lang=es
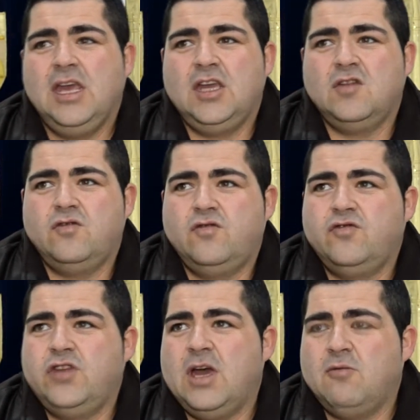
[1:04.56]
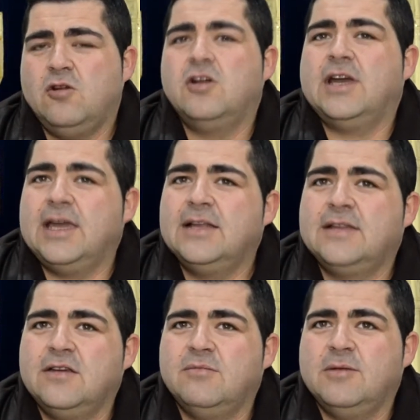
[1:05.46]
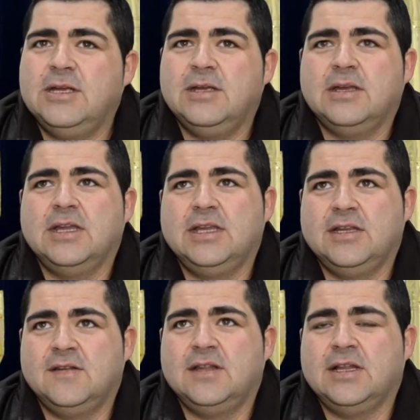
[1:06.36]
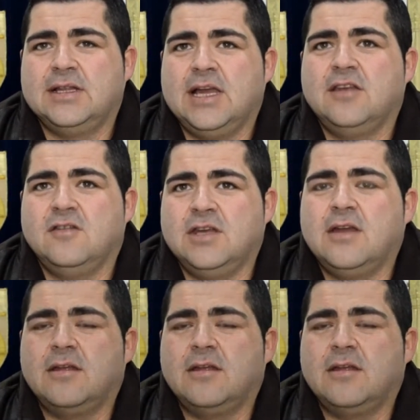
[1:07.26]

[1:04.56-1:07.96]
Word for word: incluso un tío abuelo que es este hombre que tiene 70 años ya.